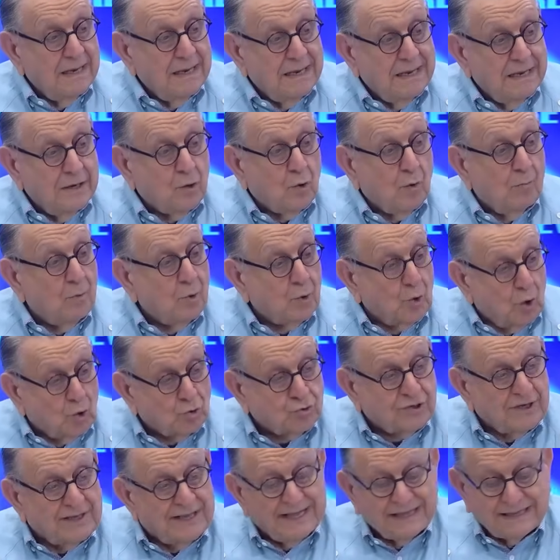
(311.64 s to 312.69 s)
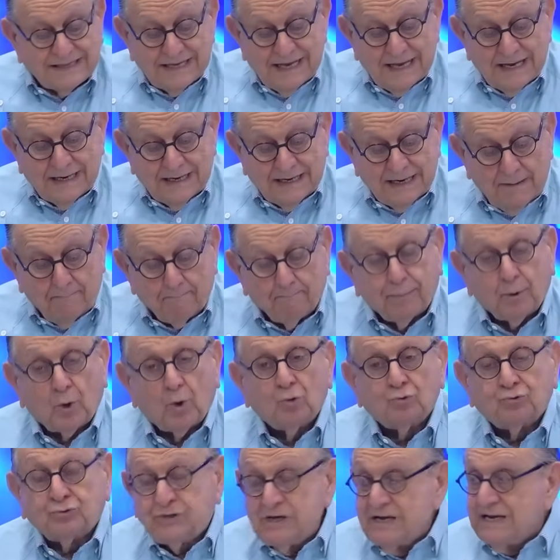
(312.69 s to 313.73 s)
Y como no se detiene,
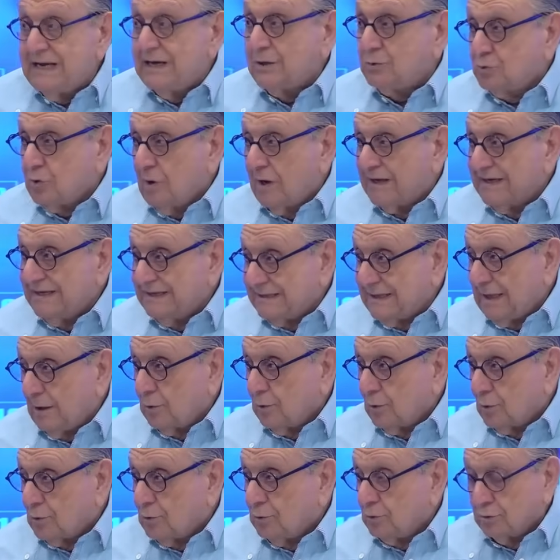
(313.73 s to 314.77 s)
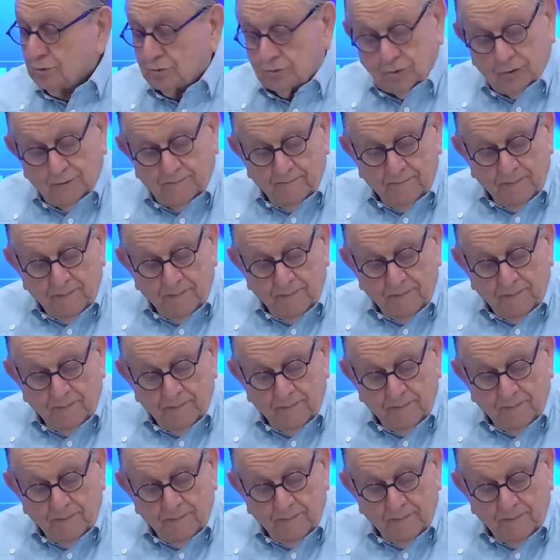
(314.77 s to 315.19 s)
prosigue su agitado curso.